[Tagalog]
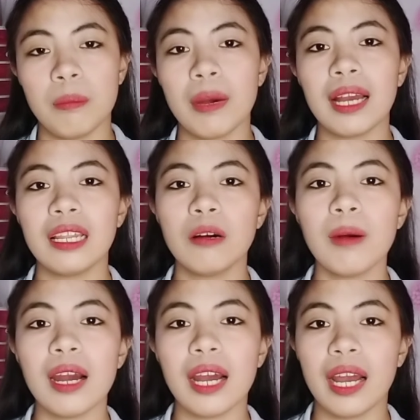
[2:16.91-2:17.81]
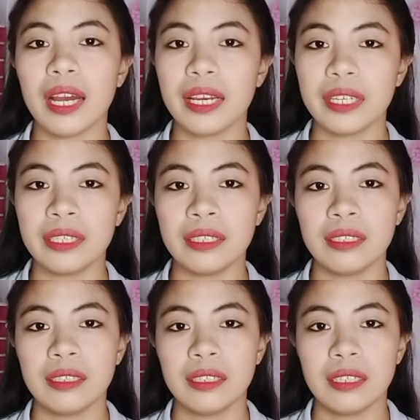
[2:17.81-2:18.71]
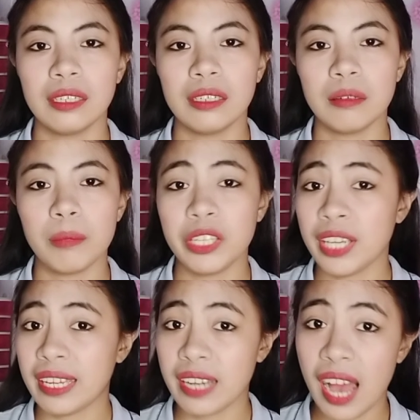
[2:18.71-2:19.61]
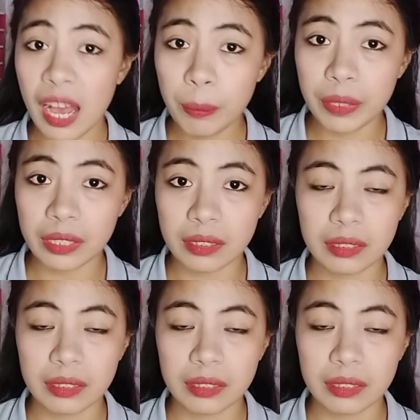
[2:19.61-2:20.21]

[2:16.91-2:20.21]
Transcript: Pangalawa ay manyana habit.